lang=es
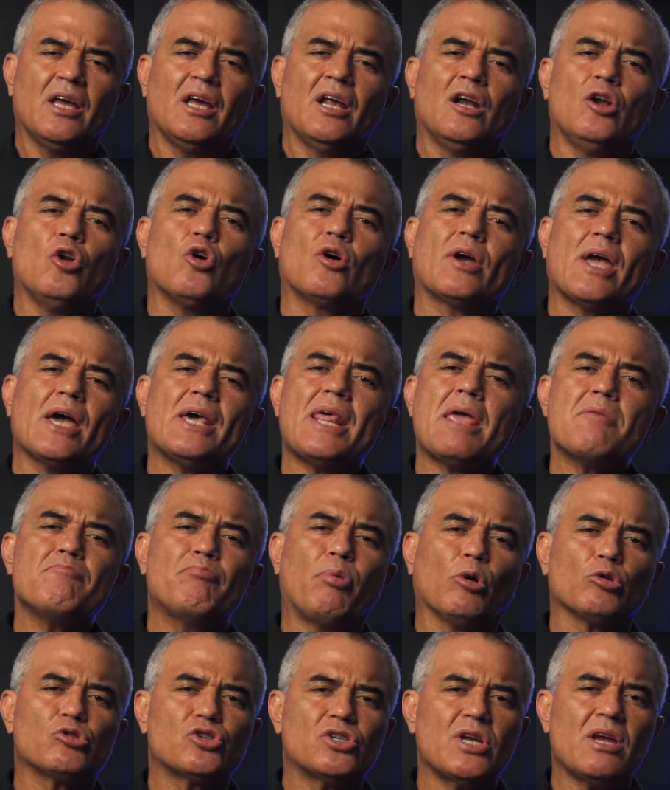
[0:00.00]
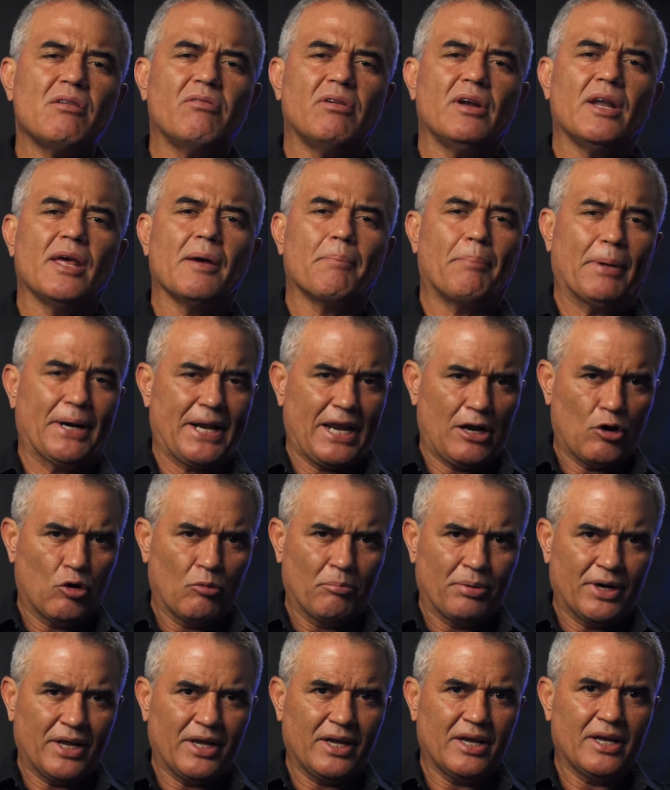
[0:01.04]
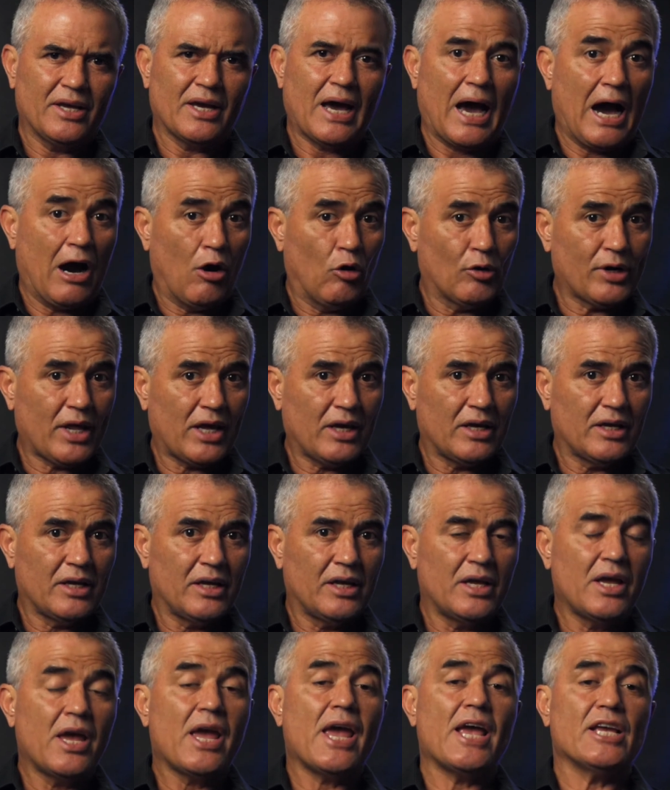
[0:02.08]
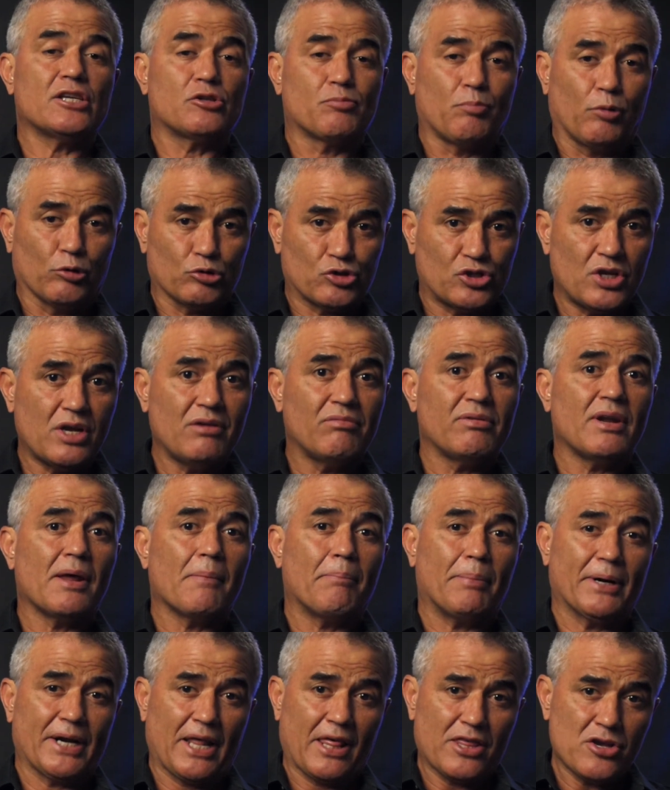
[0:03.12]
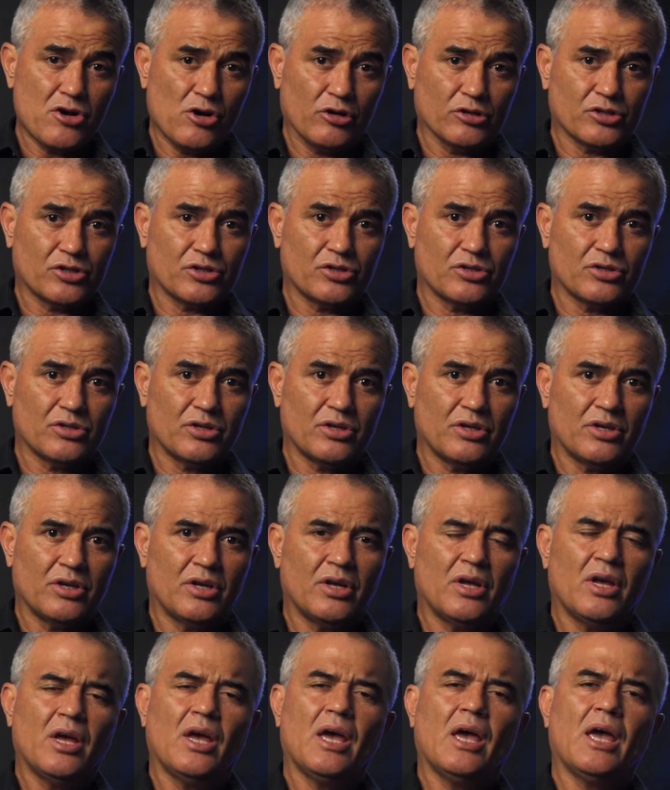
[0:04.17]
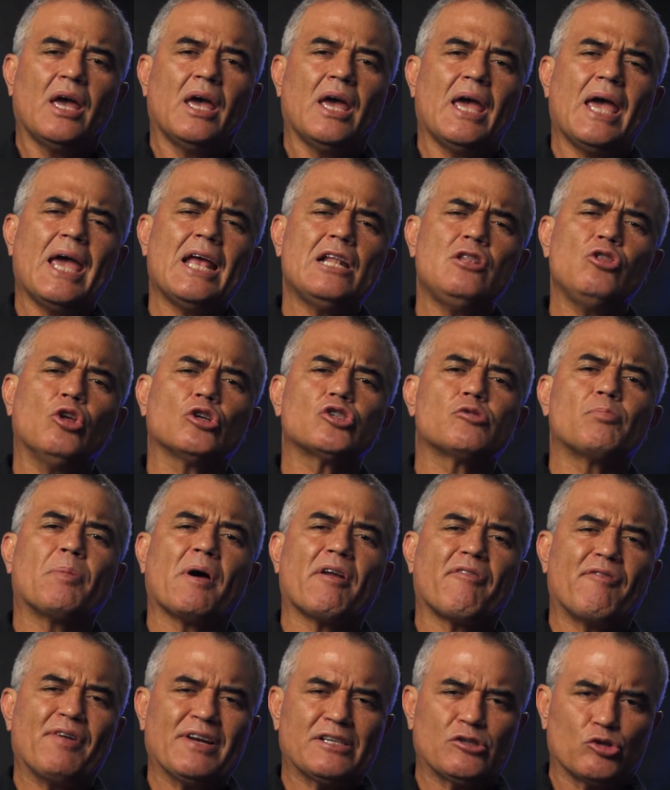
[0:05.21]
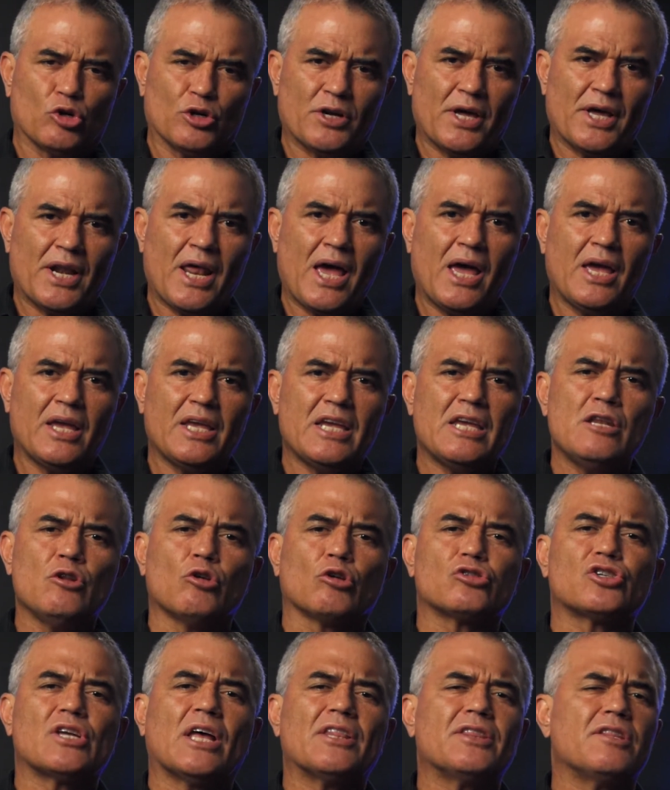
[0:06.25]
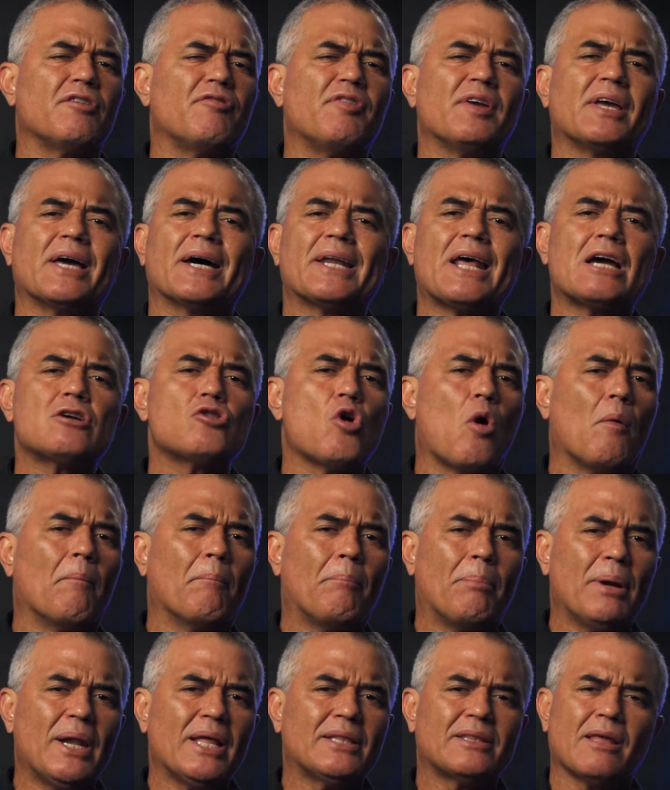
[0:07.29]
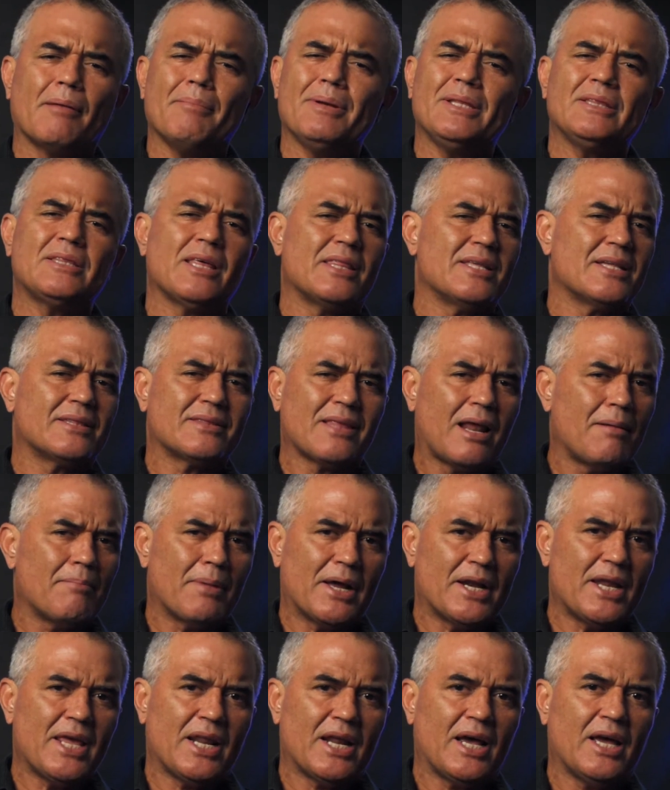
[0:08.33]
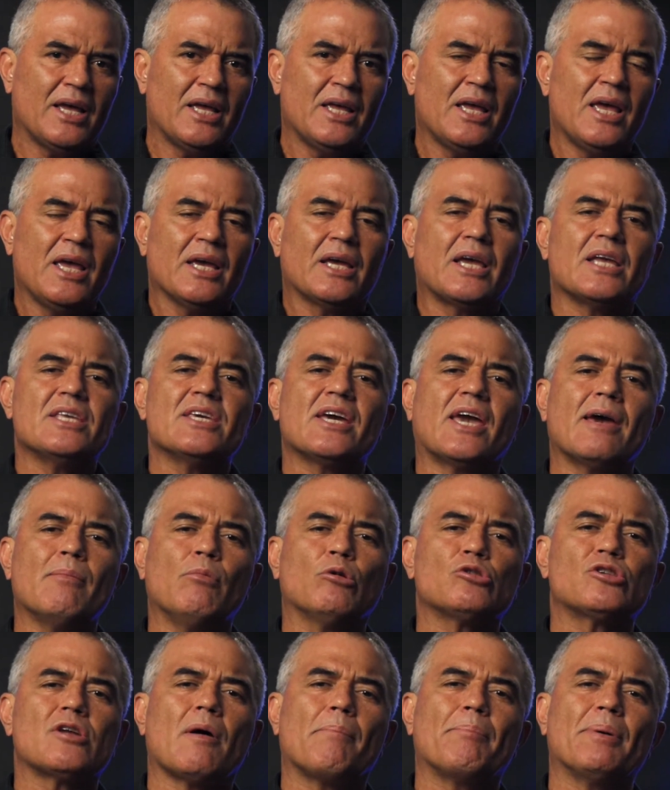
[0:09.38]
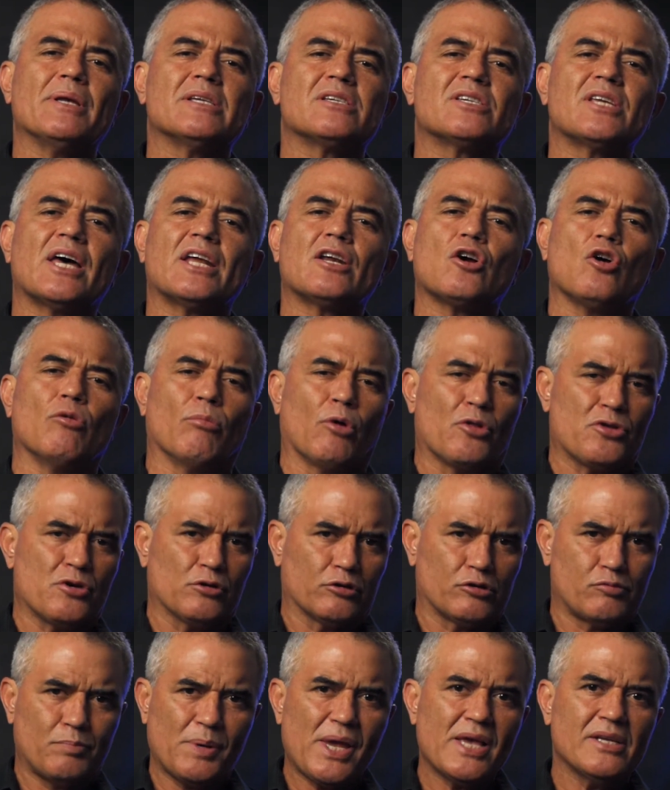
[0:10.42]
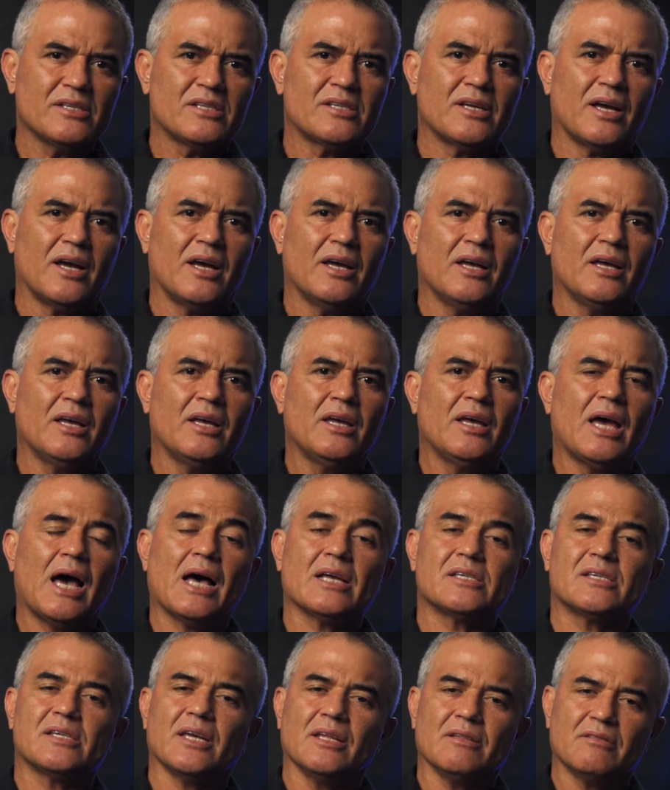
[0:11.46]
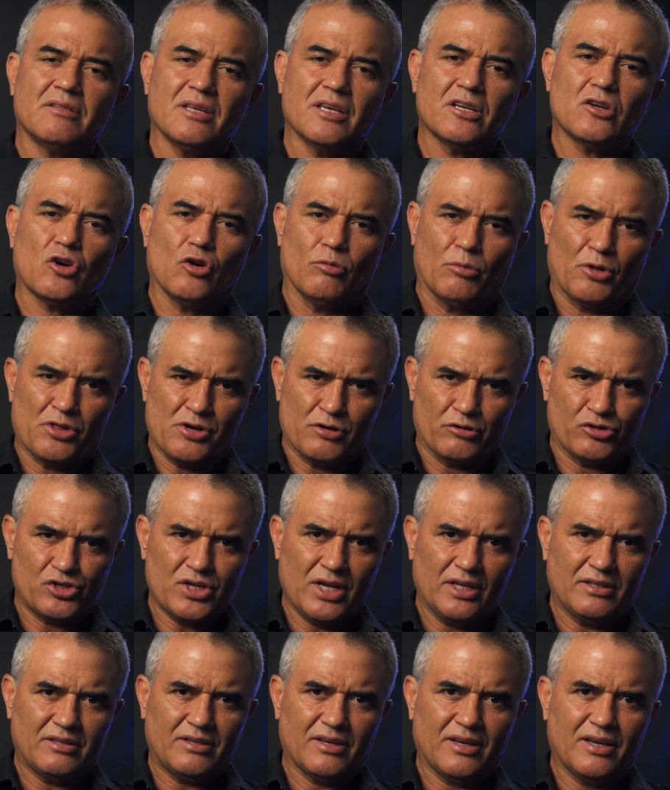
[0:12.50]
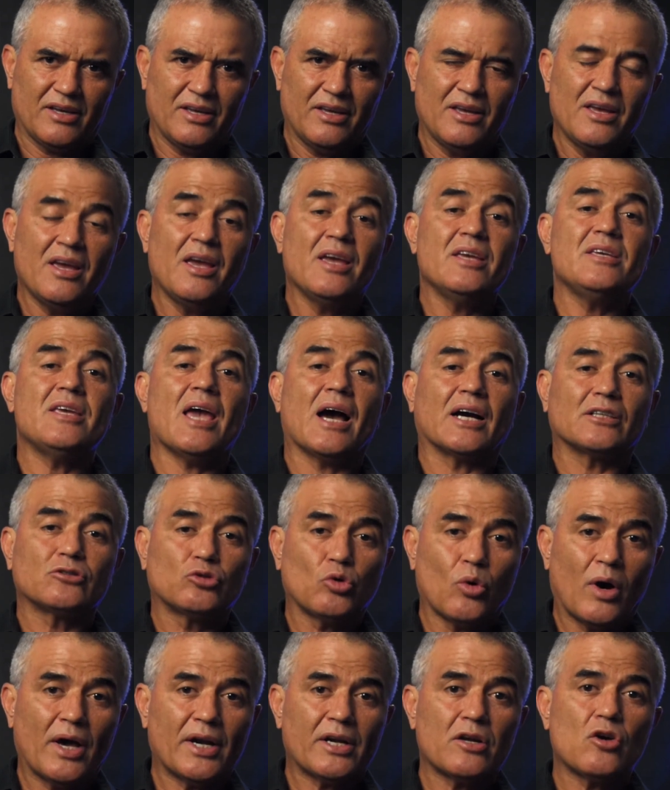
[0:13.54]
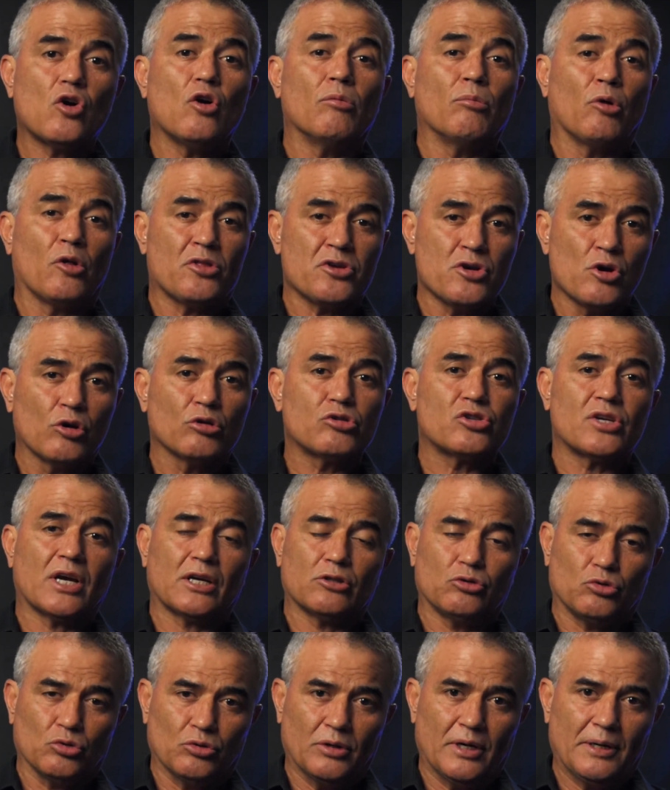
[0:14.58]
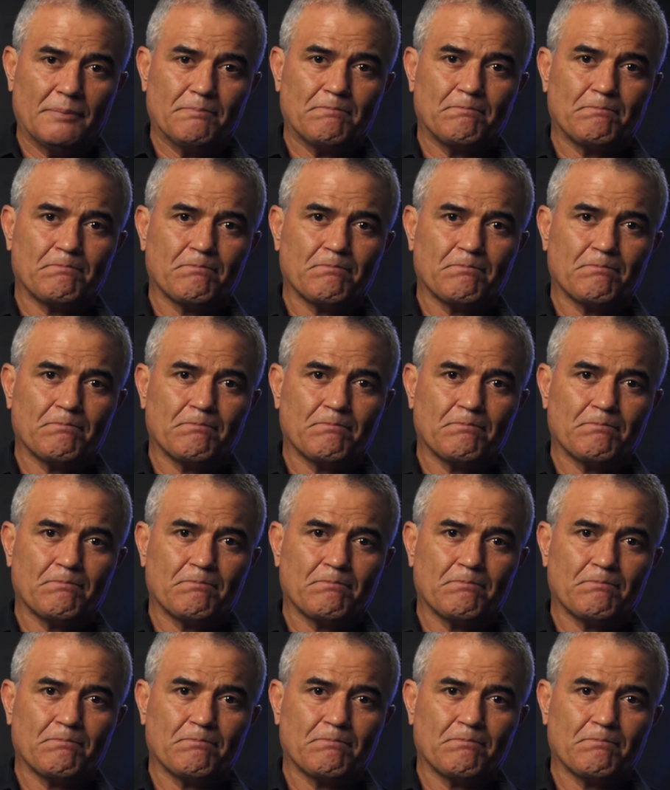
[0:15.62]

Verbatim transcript: Lo que era imposible para el hombre ahora es posible para Dios. Él nos perfeccionará y nos santificará completamente de tal manera que lleguemos a pensar como Dios piensa, a sentir como Dios siente y actuar como Dios actúa.